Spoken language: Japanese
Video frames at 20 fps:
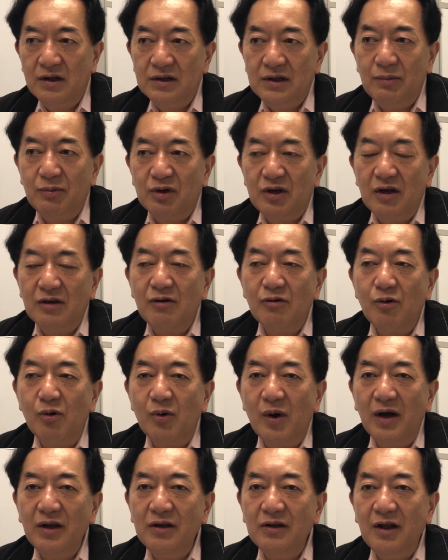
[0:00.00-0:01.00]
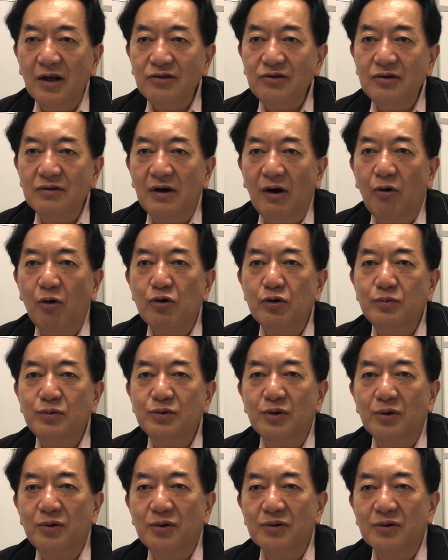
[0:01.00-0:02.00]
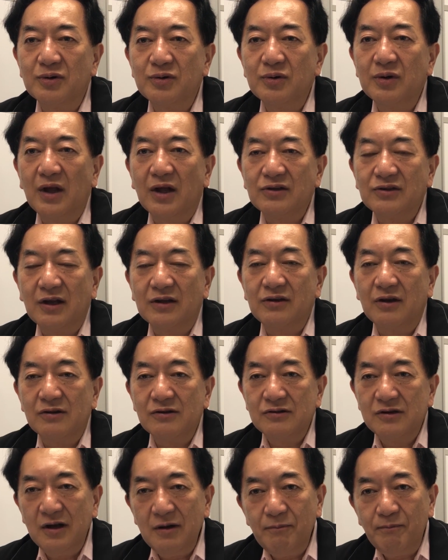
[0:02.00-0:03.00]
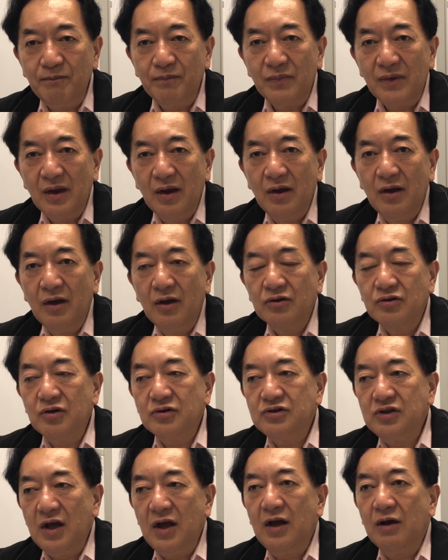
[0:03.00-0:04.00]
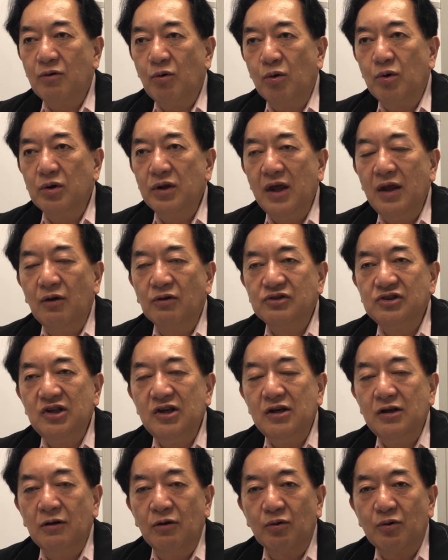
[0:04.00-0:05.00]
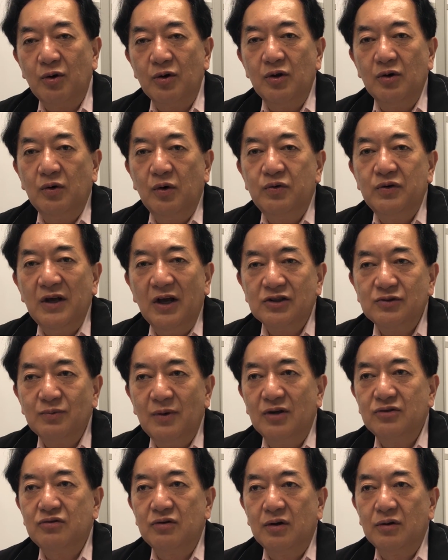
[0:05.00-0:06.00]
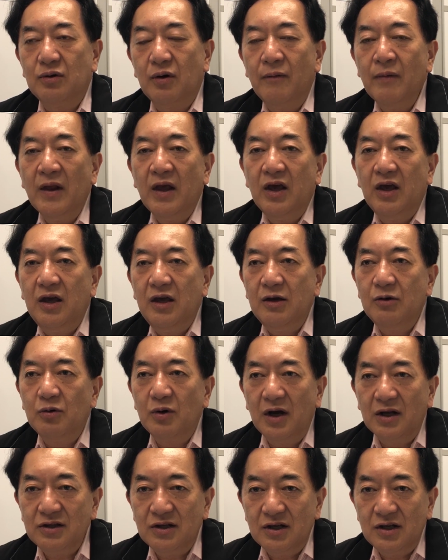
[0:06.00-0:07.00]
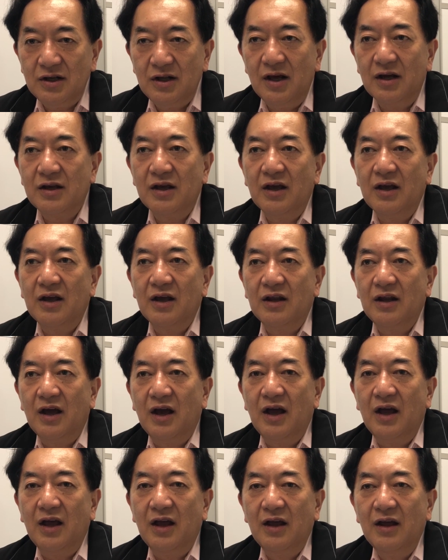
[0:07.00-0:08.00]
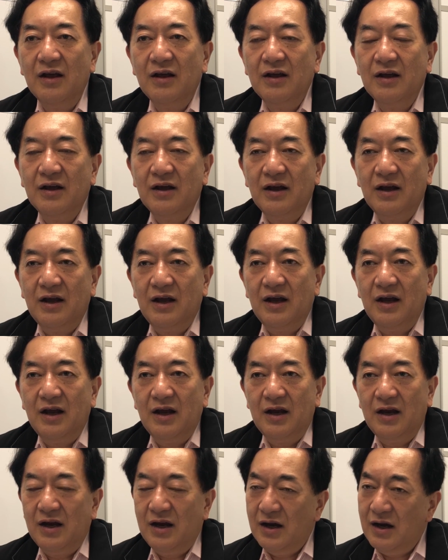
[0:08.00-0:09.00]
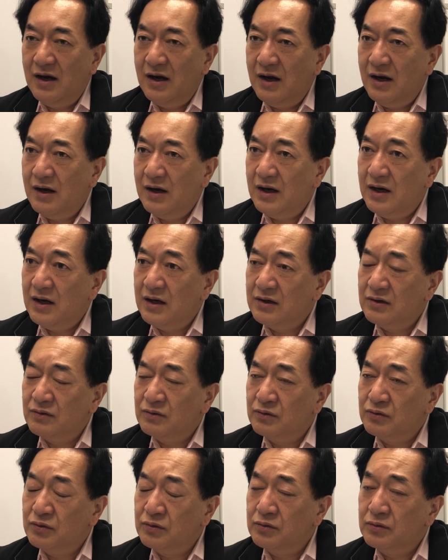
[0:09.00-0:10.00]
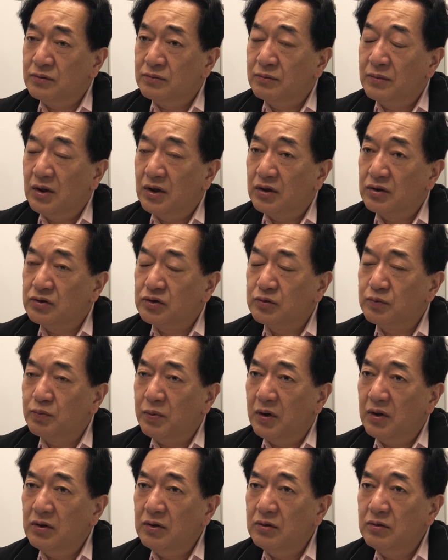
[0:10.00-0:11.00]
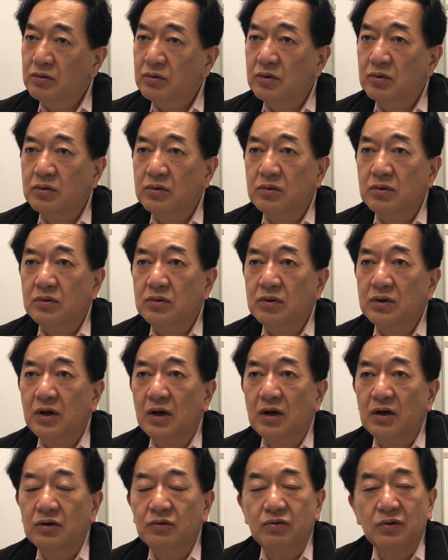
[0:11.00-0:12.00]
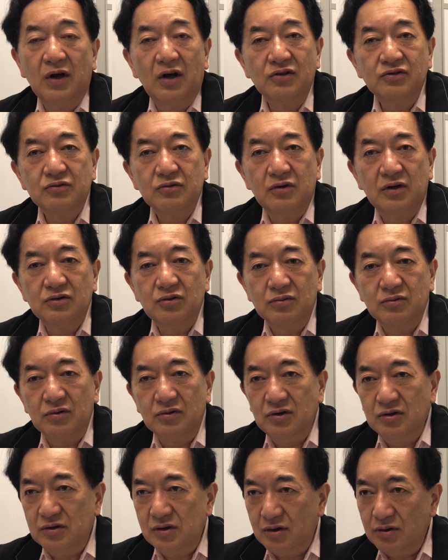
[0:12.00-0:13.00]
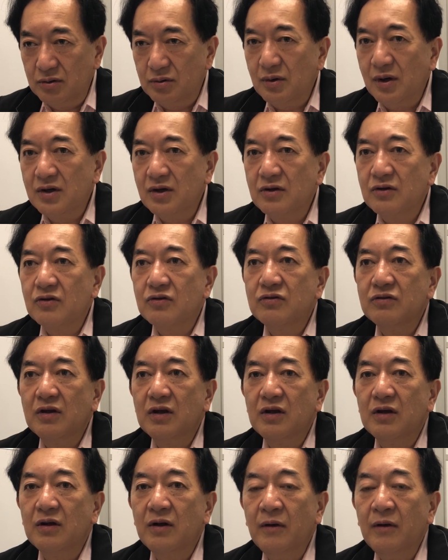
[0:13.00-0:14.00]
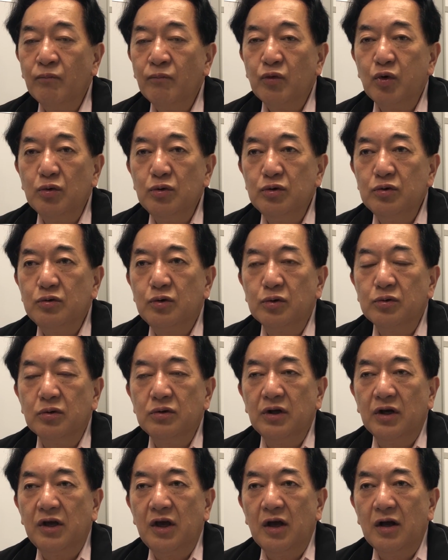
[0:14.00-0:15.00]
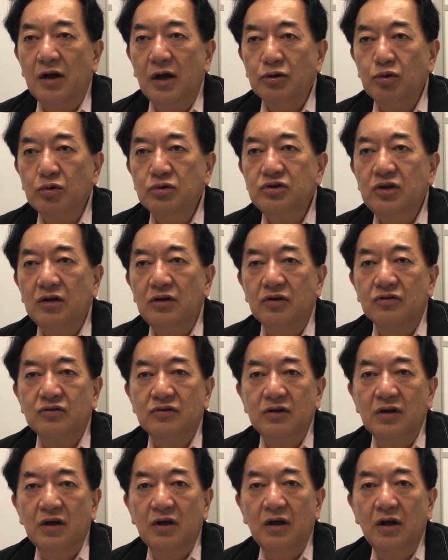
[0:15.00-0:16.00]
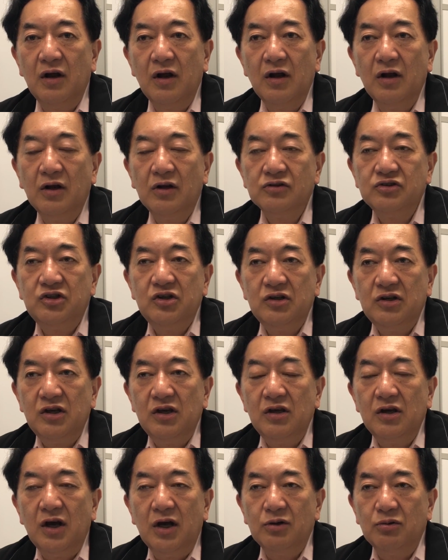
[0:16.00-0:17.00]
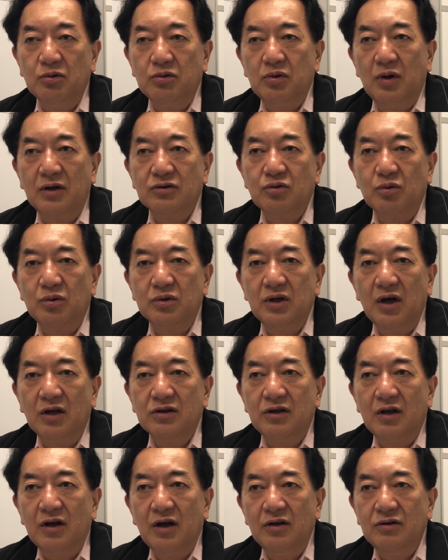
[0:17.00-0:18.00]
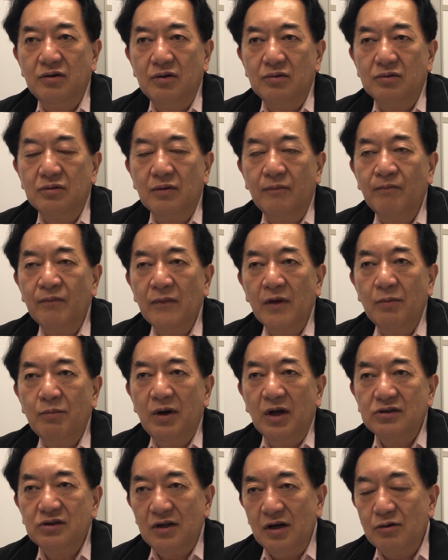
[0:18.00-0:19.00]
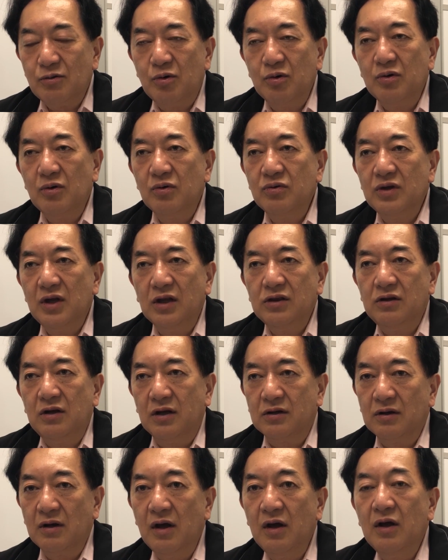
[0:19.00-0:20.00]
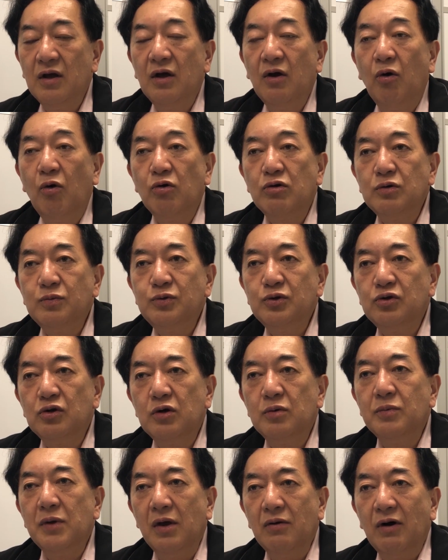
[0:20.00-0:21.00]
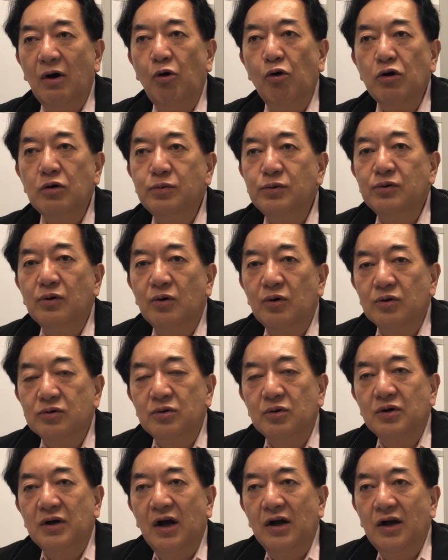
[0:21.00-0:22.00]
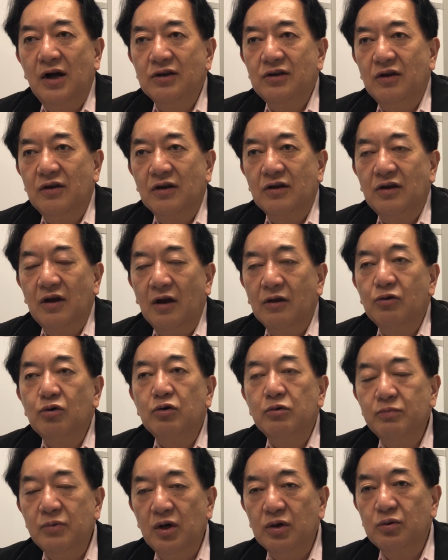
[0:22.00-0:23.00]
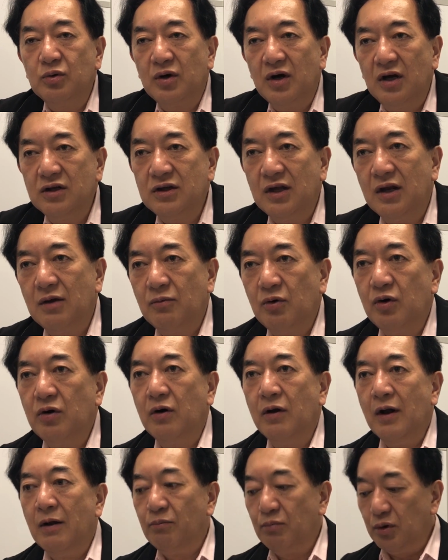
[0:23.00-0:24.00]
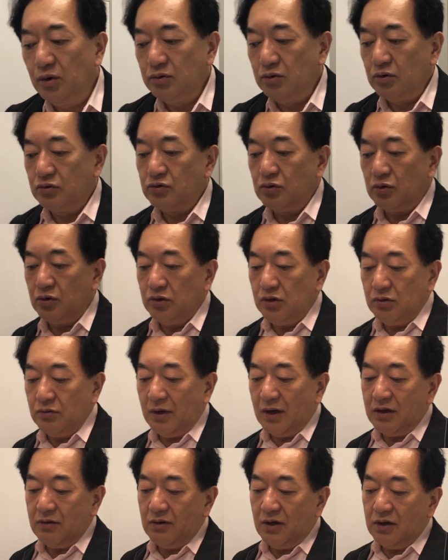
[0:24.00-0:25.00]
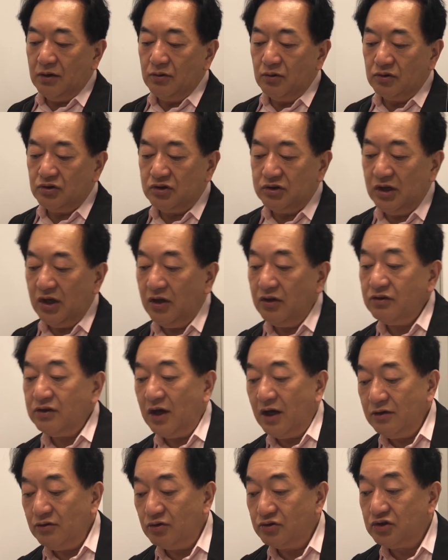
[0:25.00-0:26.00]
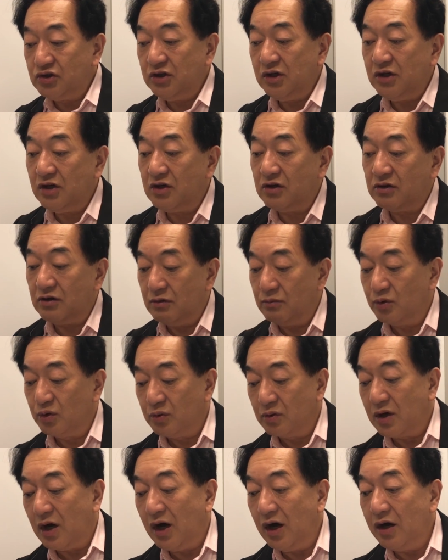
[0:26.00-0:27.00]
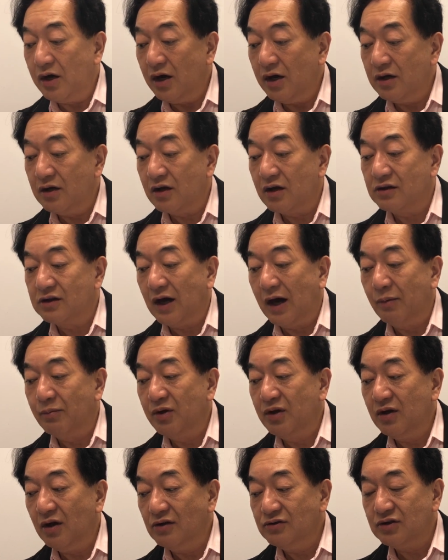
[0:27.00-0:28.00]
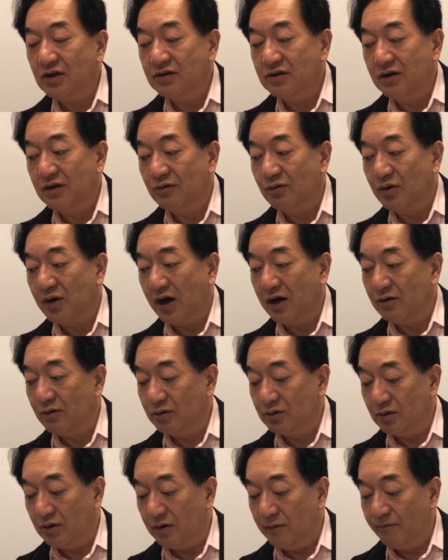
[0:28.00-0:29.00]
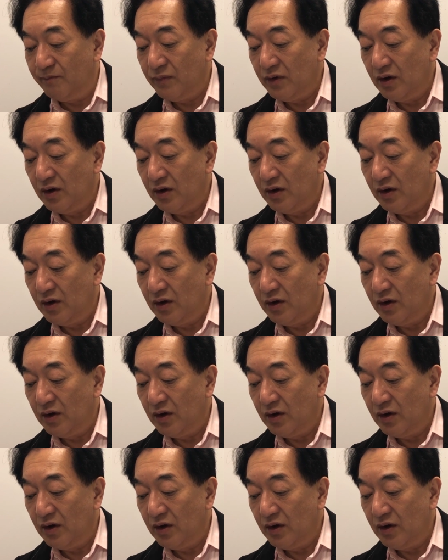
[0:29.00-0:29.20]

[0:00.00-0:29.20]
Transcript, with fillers: でも結局お金出すのは北部の方の人だったんですねそしてここでの地域の雇用を増やしましたけど英語ができなきゃいけないえー、まあスペイン語とかフランス語がちょっと似てるとはいえですねということで結果としてですね地域以外の人がそこで働いてると全く雇用になってない北部同盟は北部のことを考えただけで同盟と変えたのももっとそういう我々の全体の地域っていうものを考えなきゃダメなんじゃねえのかよと。